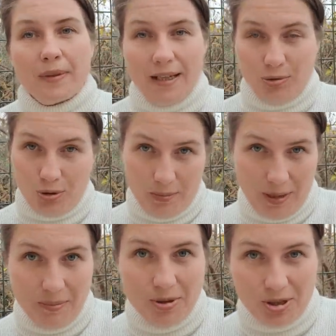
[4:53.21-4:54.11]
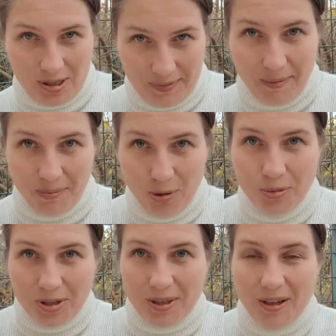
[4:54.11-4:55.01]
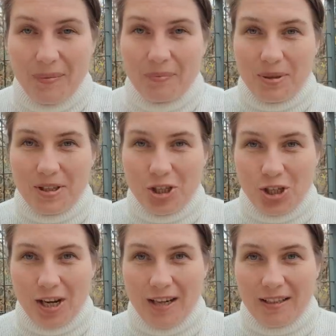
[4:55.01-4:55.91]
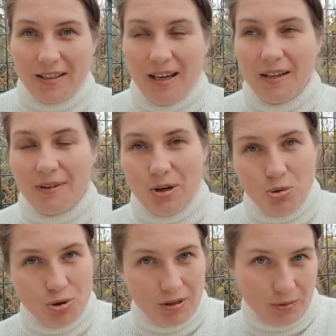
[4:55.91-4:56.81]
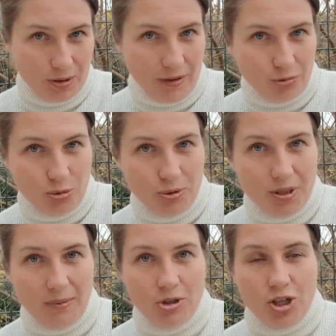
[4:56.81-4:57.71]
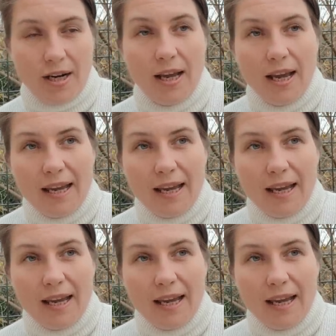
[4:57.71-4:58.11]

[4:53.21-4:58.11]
которое мы обычно с вами, помните, посещали, да, и вокруг него на автобусе объезжали,